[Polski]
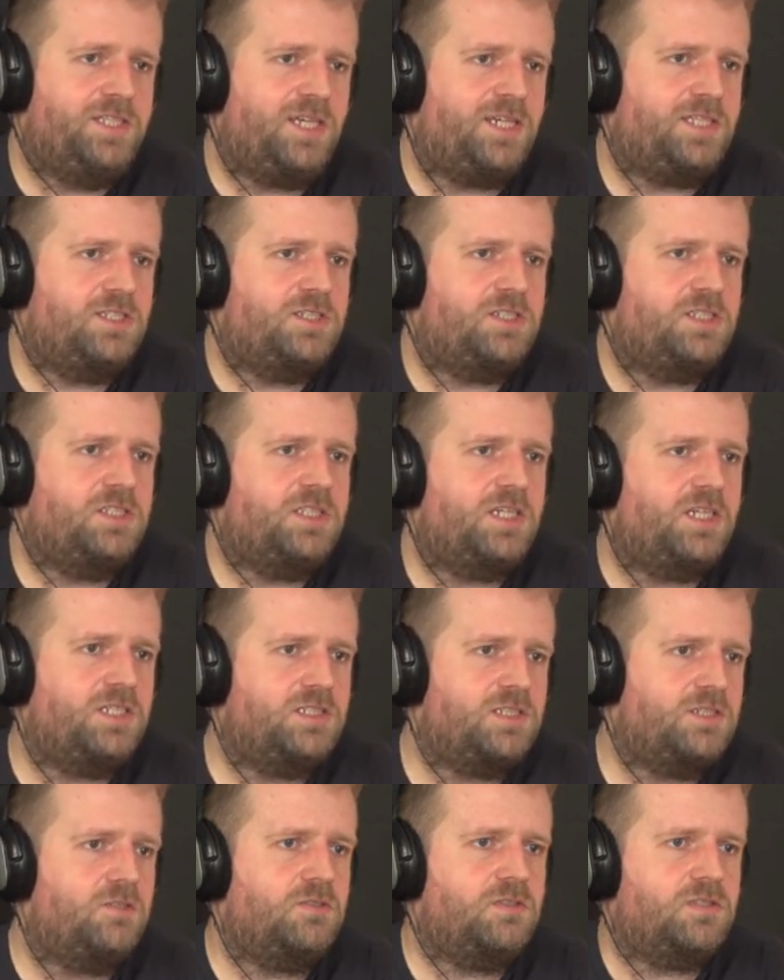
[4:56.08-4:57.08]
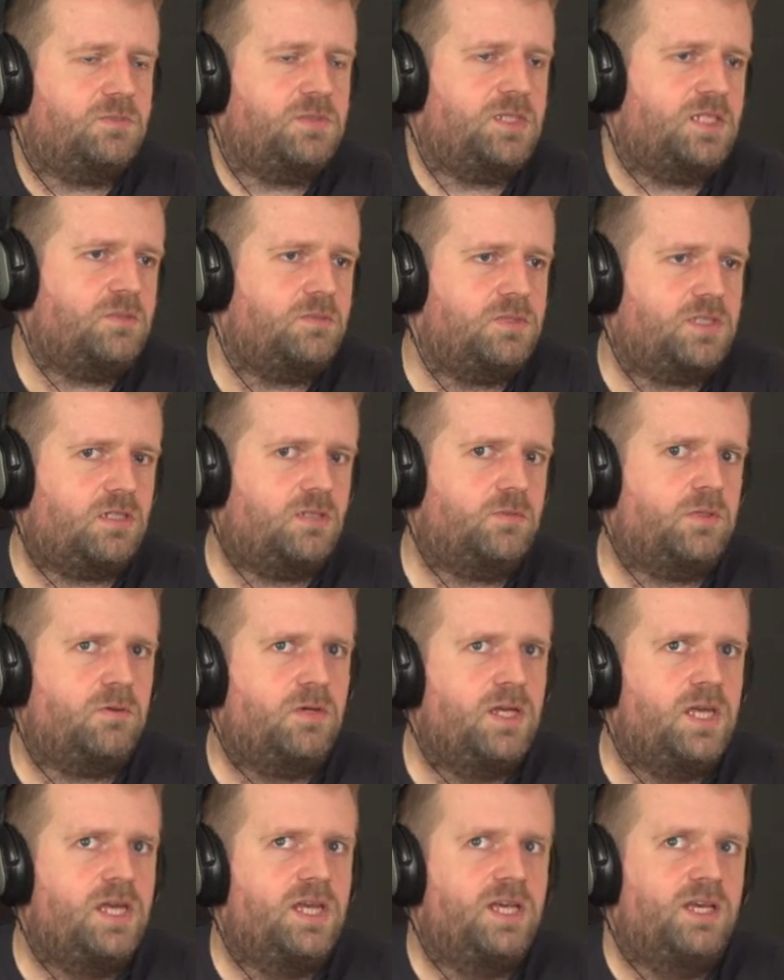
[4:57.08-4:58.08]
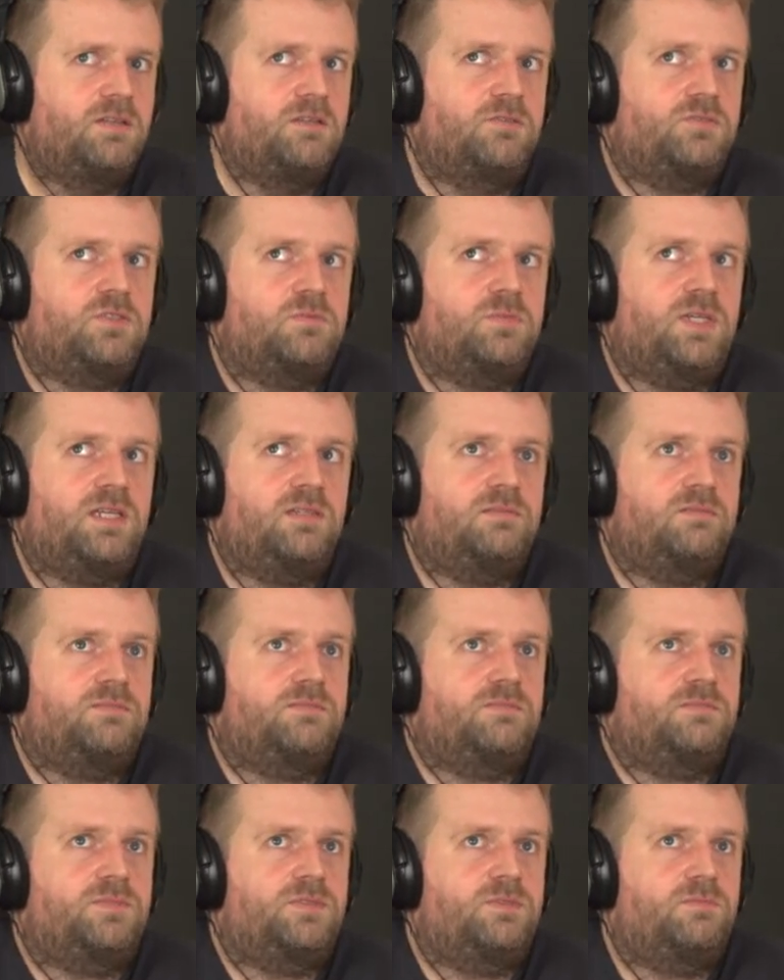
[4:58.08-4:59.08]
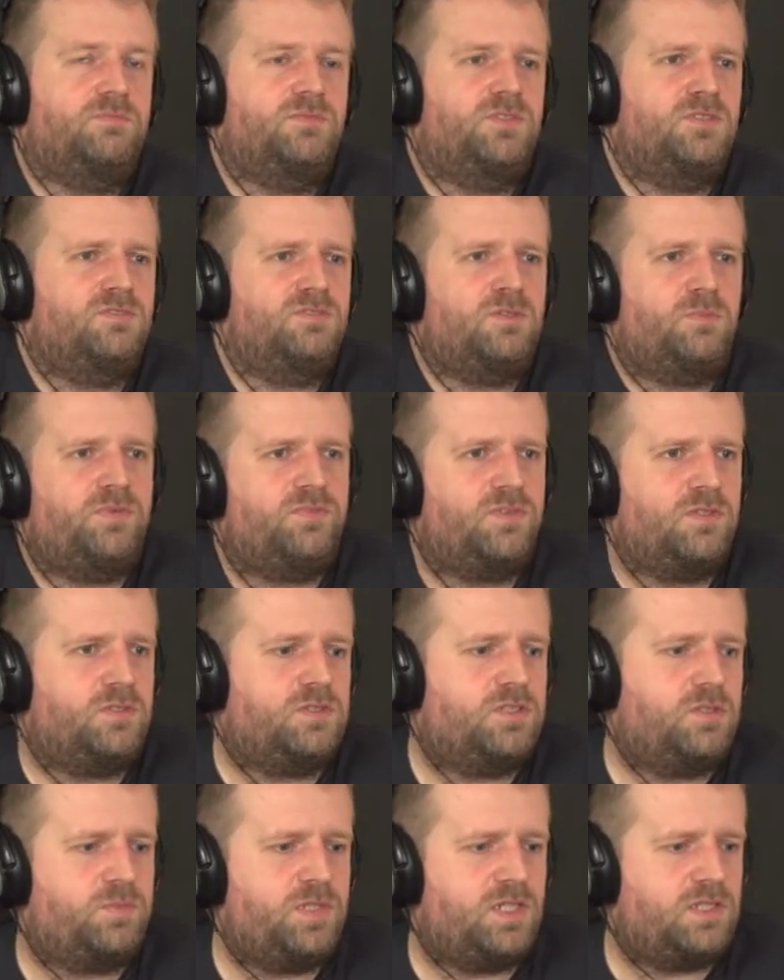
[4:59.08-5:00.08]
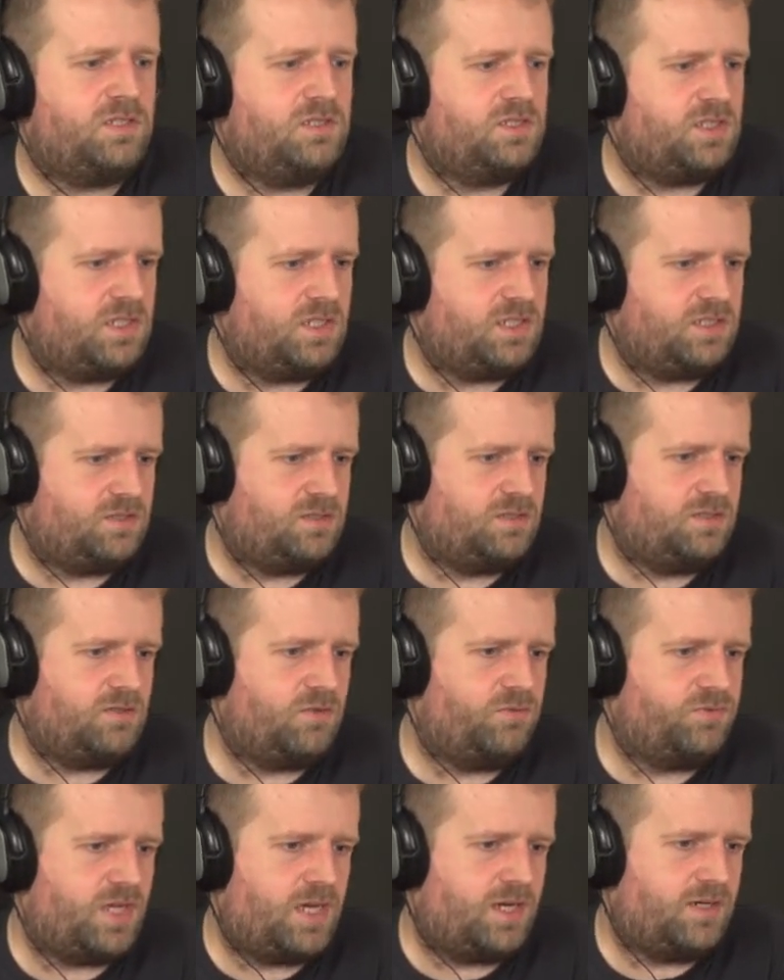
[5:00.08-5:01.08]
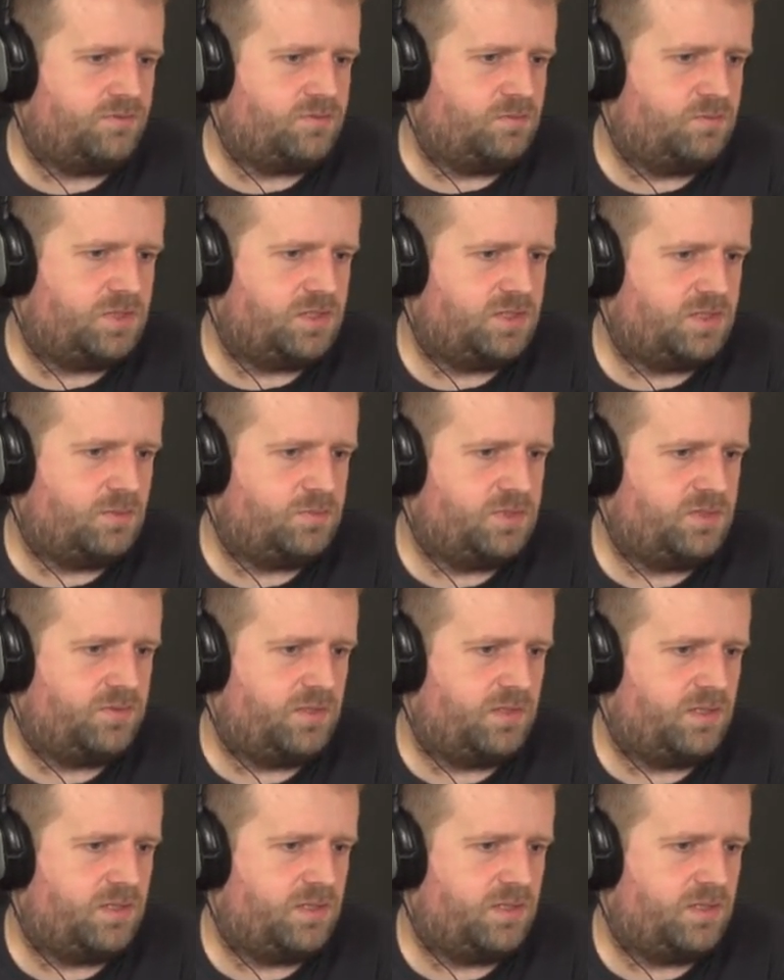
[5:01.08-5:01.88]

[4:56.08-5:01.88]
jakieś interesy i oni sobie na tym zarobią. No w sumie do, do pewnego stopnia, gdzie jest ofiara w tym przestępstwie,